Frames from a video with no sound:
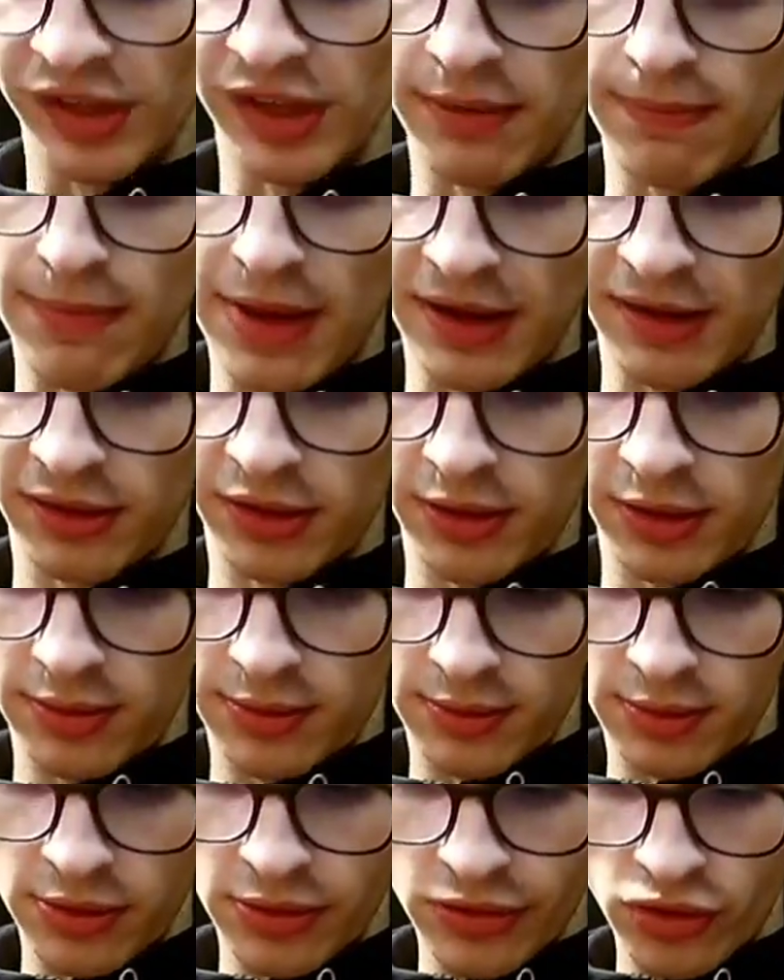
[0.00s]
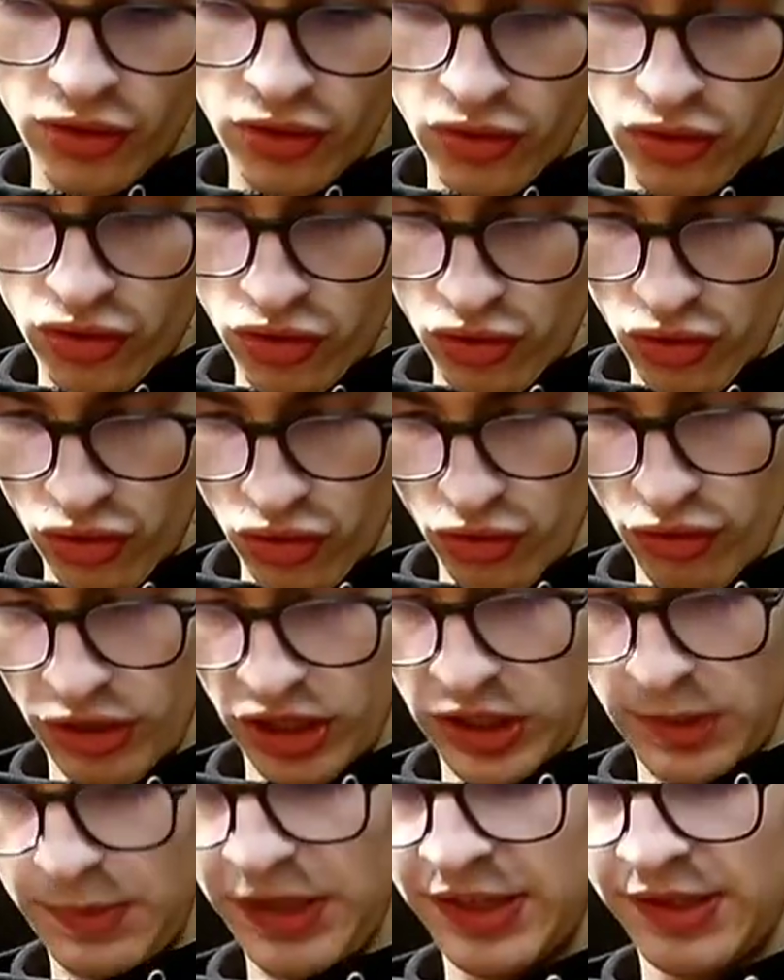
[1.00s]
cette marque le
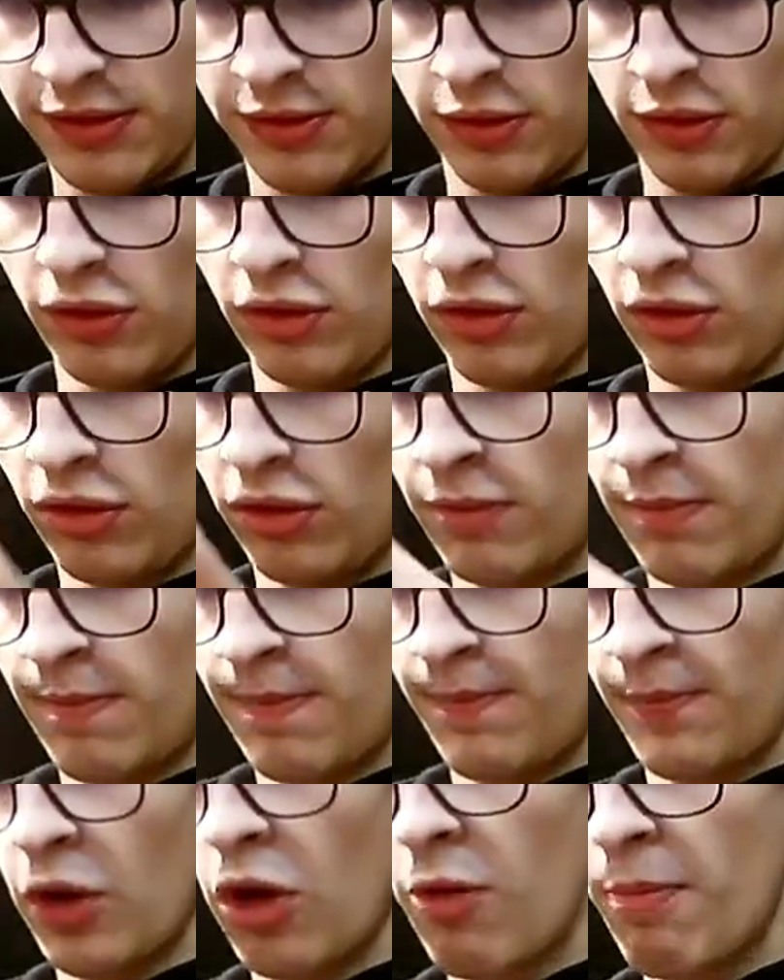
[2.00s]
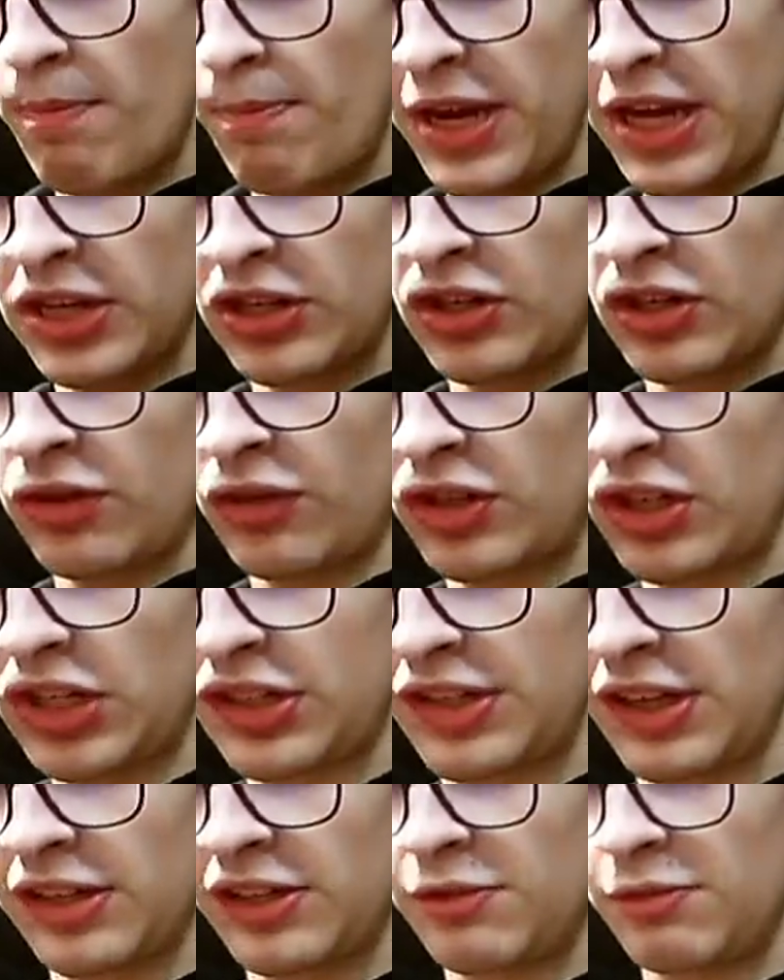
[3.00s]
HBX euh, Rampage
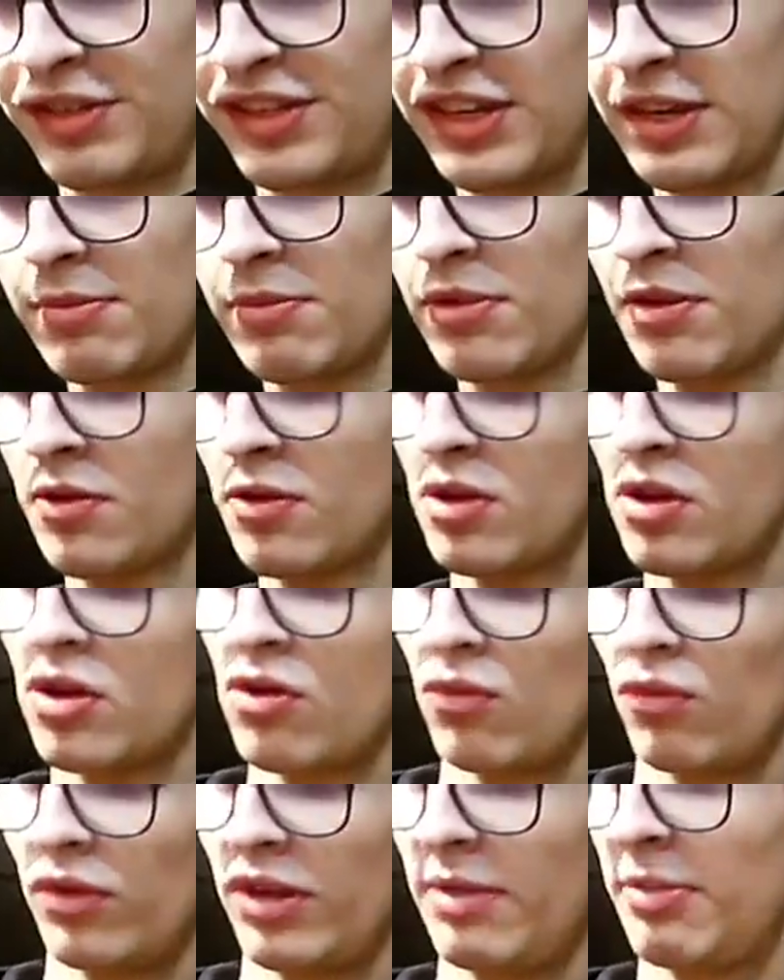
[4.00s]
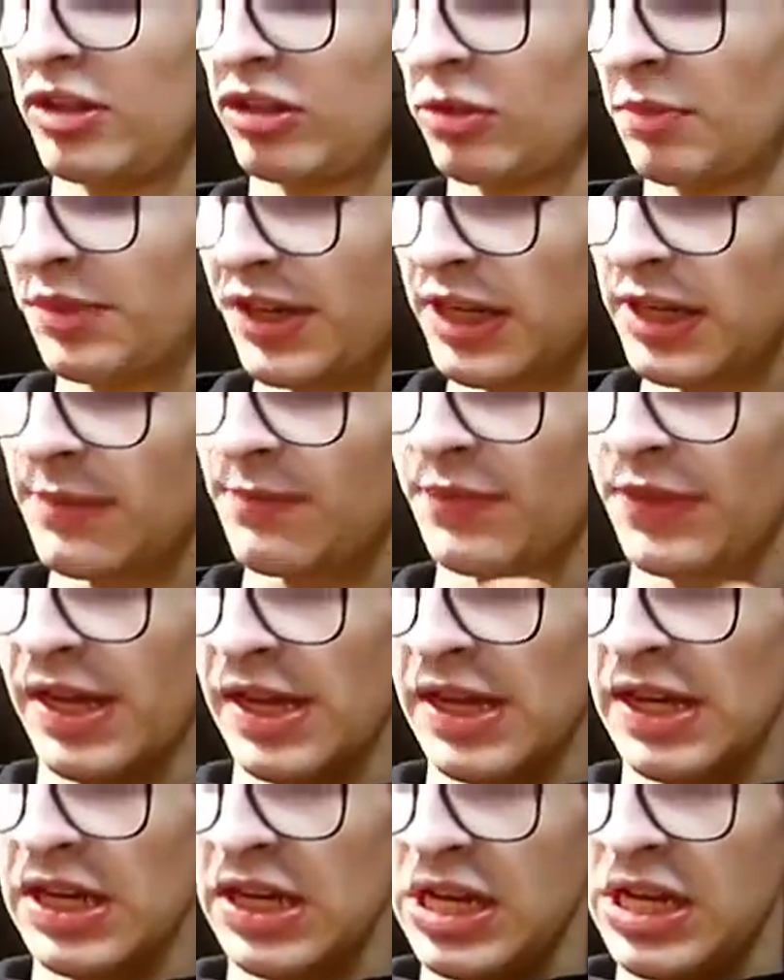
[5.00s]
châssis à 18e, ou les bases comme ça.
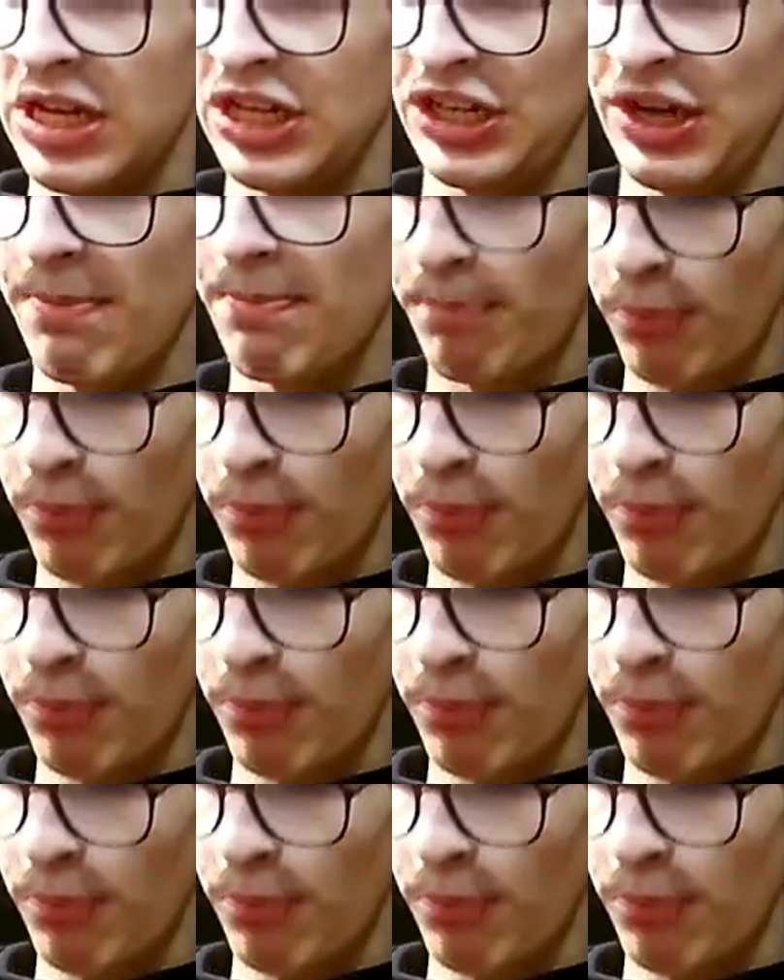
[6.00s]
J'aime